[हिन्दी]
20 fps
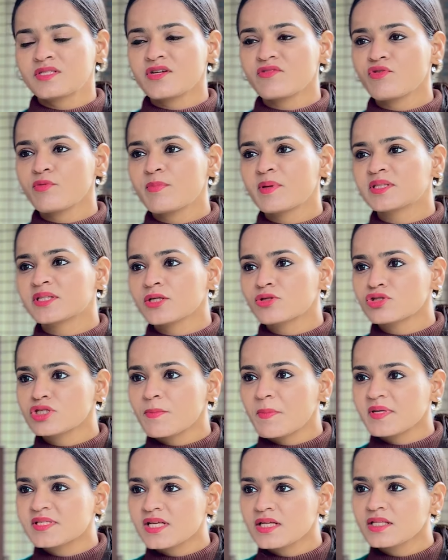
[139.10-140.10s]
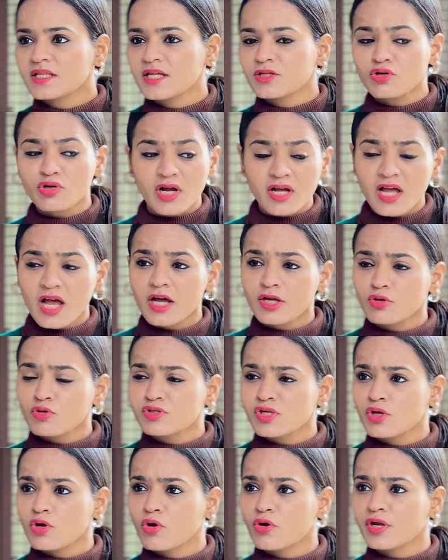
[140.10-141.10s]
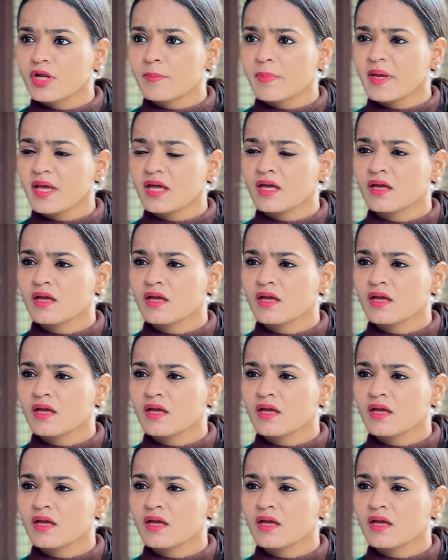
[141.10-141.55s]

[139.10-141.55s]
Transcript: जब वो बंदा तुझे पसंद नहीं तो रखा क्यों उसे नौकरी पे